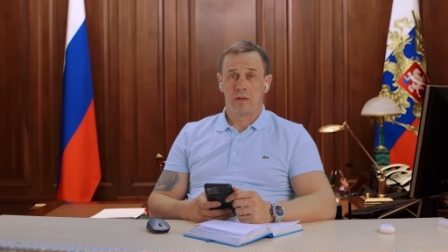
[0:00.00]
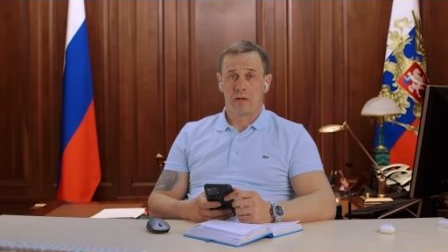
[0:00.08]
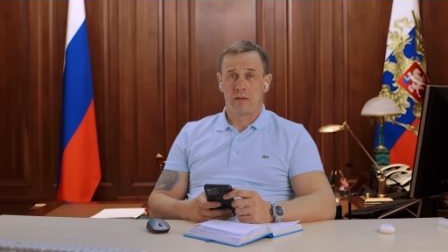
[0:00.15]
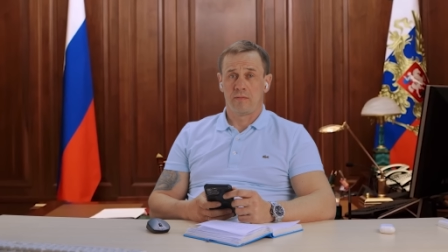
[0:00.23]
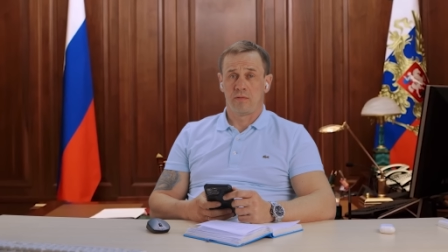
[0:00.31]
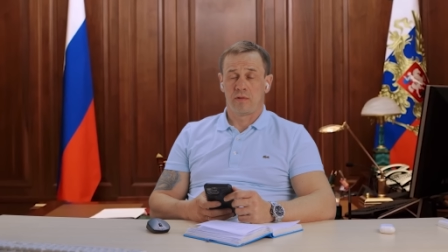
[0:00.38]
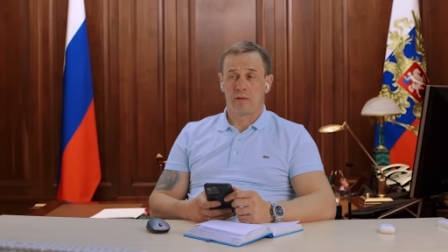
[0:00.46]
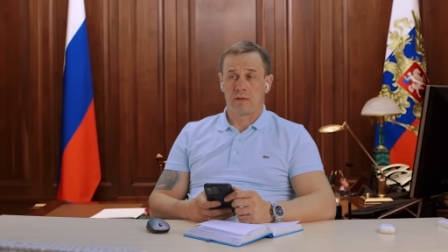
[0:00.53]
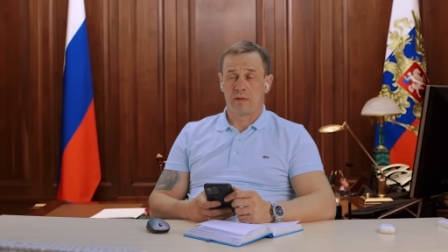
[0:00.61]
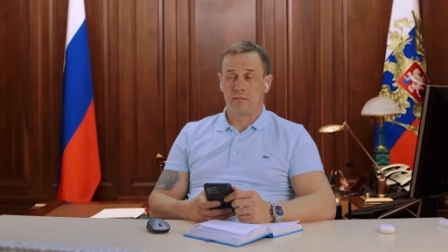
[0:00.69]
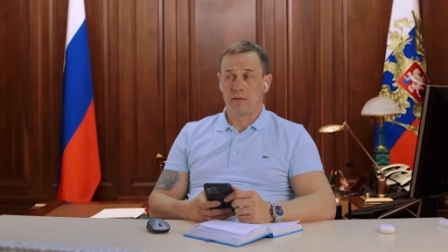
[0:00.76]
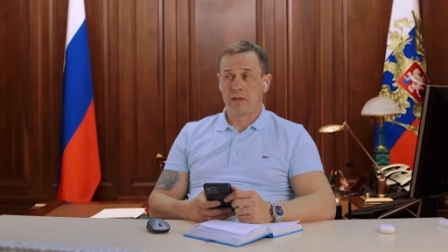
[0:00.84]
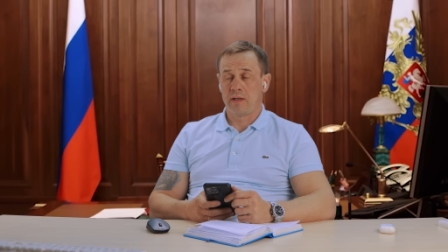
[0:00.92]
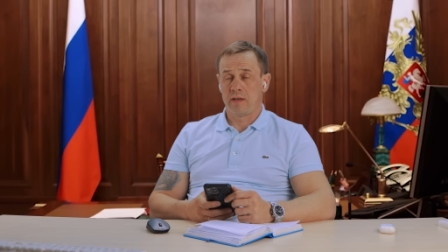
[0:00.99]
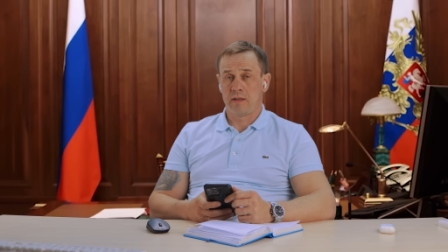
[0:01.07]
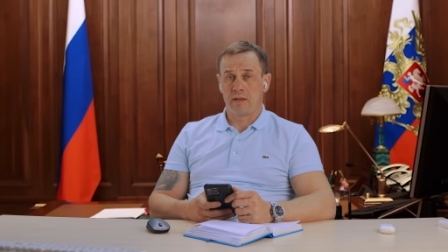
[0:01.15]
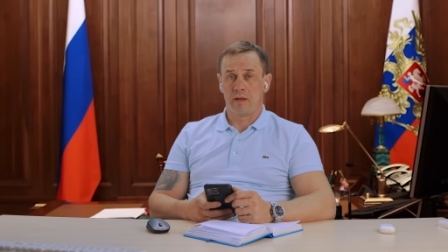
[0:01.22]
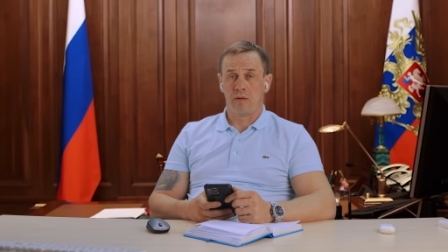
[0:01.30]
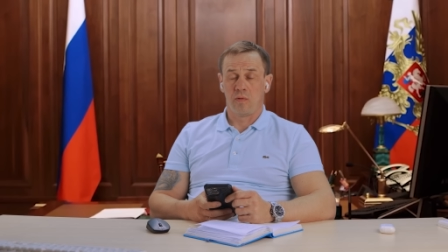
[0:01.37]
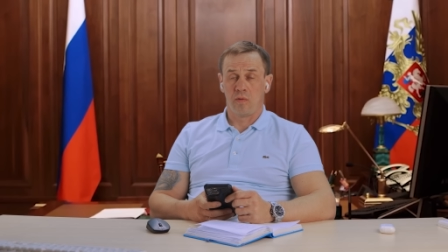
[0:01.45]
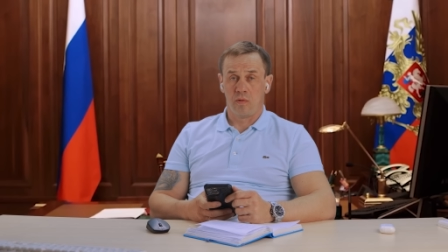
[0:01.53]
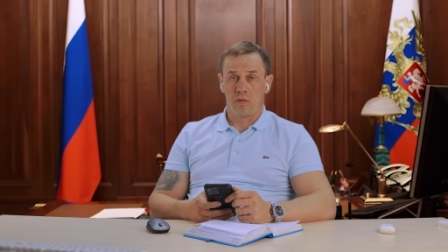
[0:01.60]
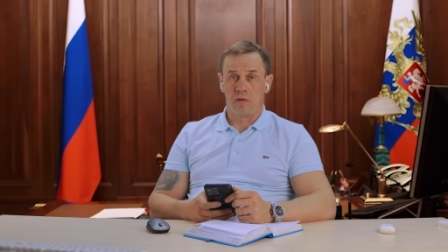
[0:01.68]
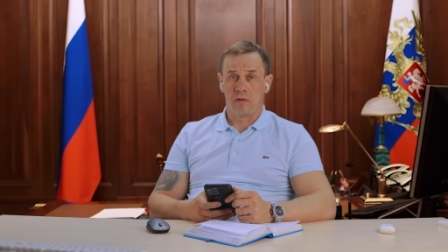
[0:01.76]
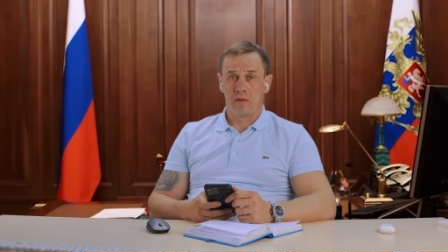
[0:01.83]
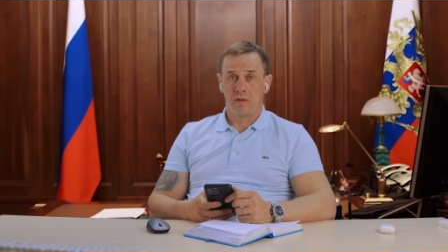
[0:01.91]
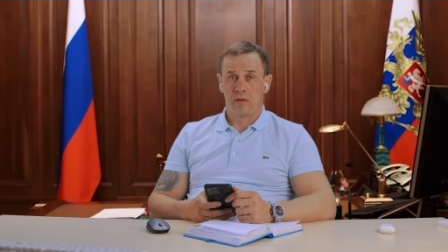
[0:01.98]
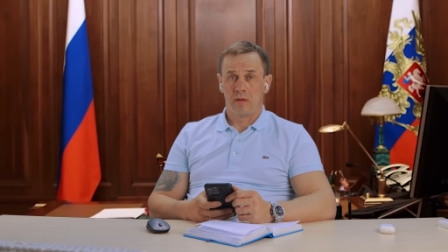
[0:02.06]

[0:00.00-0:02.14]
Так вот, если вы говорите о